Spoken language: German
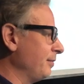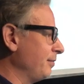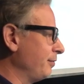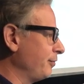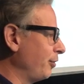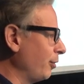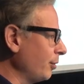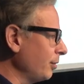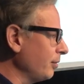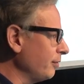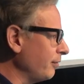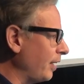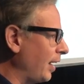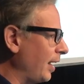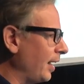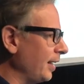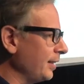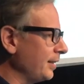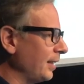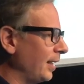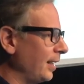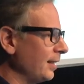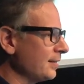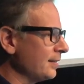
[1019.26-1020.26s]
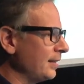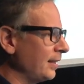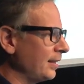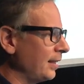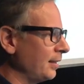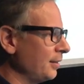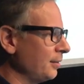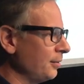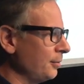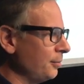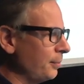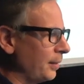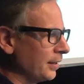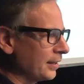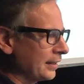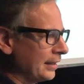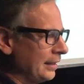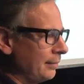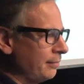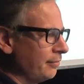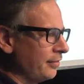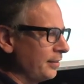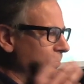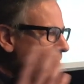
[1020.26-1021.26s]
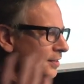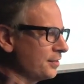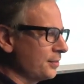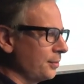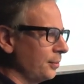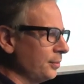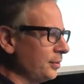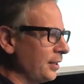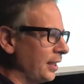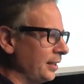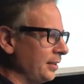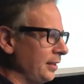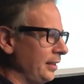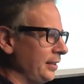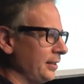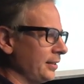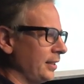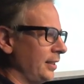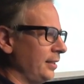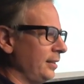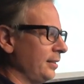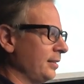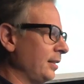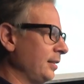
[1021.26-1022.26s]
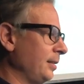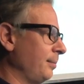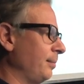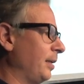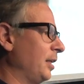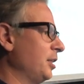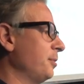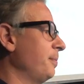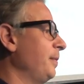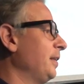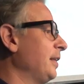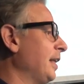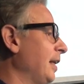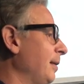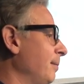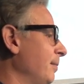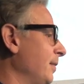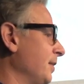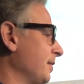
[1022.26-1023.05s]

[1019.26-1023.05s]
Funken Wahrheit da ist, der dann übertrieben wird bis zur Unkenntlichkeit. Also ich kann dir ein Beispiel geben,